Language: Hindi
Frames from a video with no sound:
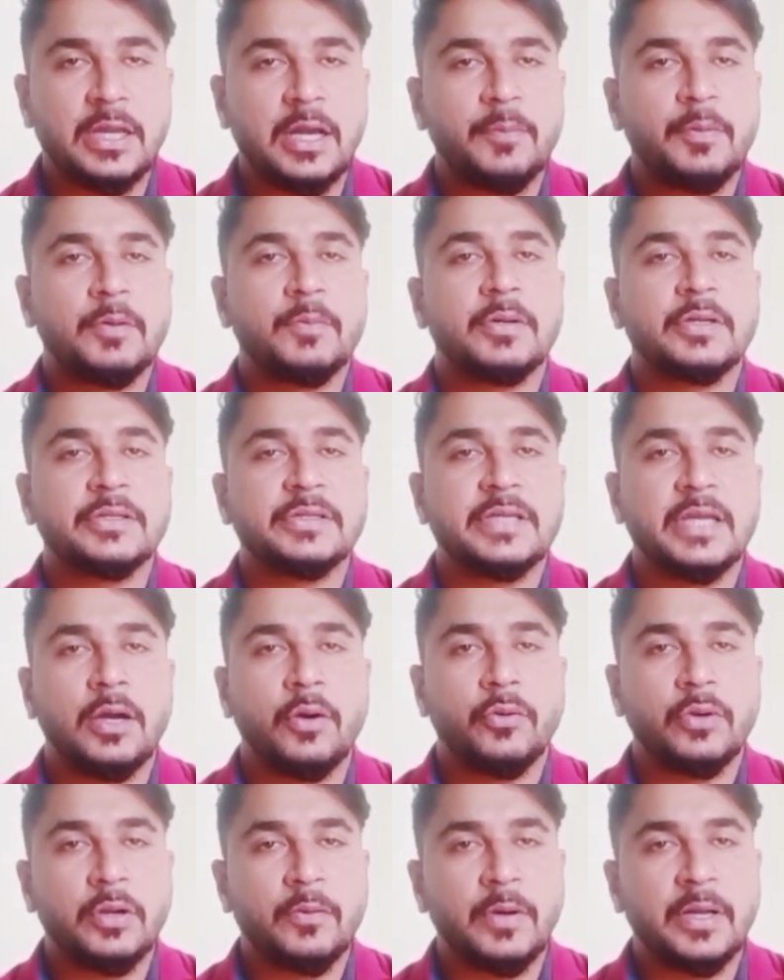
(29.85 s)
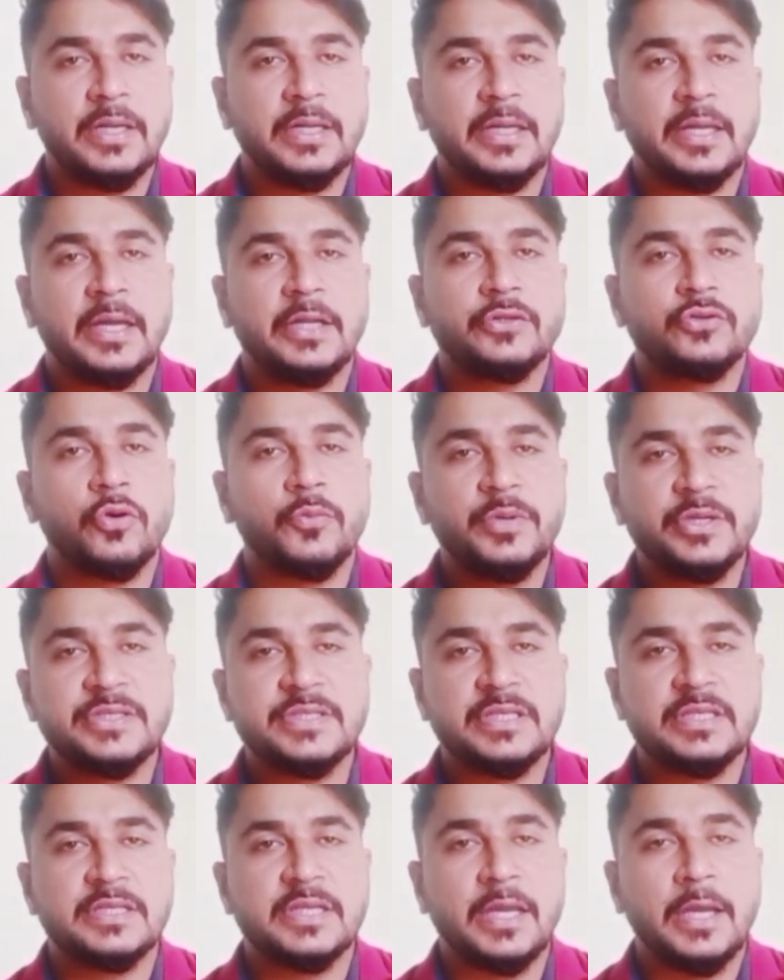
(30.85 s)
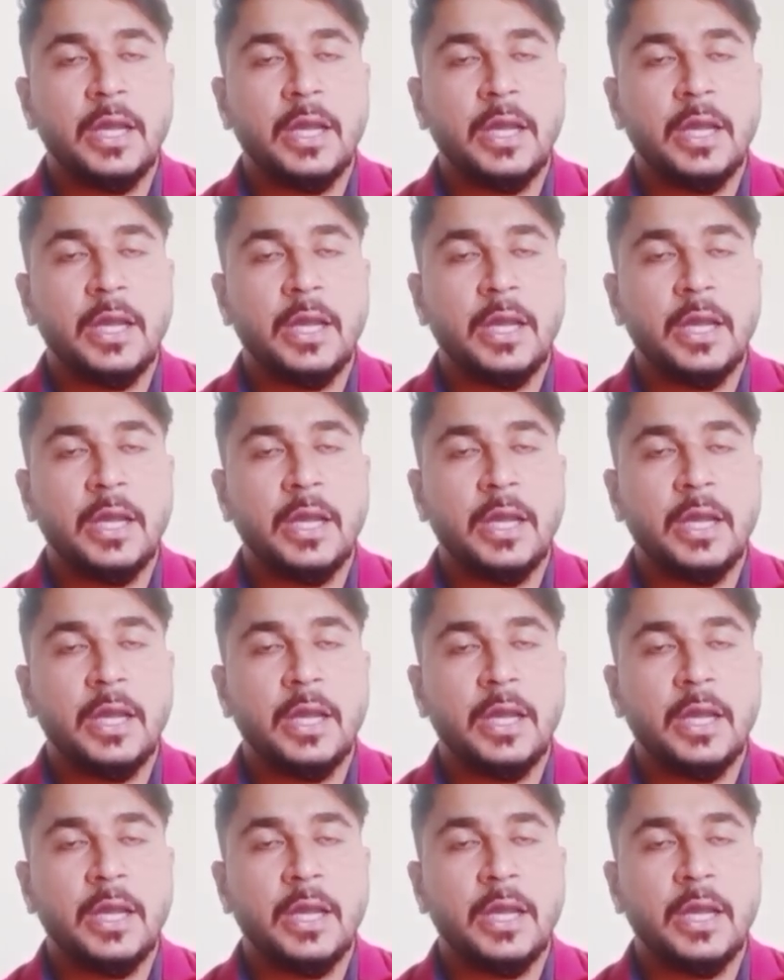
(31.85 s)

पर भर्तियां होने वाली है जो भी चीज है